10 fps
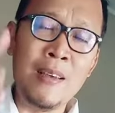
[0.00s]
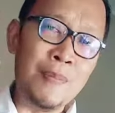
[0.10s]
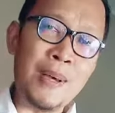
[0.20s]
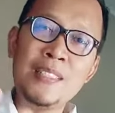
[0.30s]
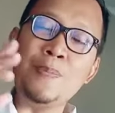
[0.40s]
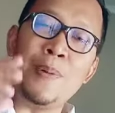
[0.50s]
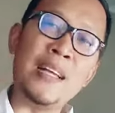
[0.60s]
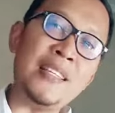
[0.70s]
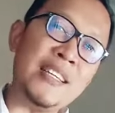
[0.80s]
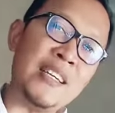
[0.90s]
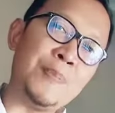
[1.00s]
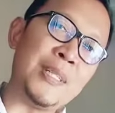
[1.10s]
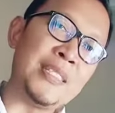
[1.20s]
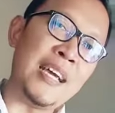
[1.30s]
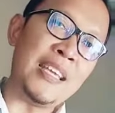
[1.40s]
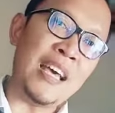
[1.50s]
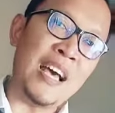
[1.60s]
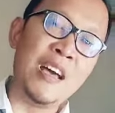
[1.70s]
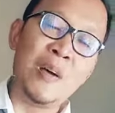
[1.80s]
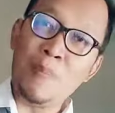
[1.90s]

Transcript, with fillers: Masih banyak yang percaya.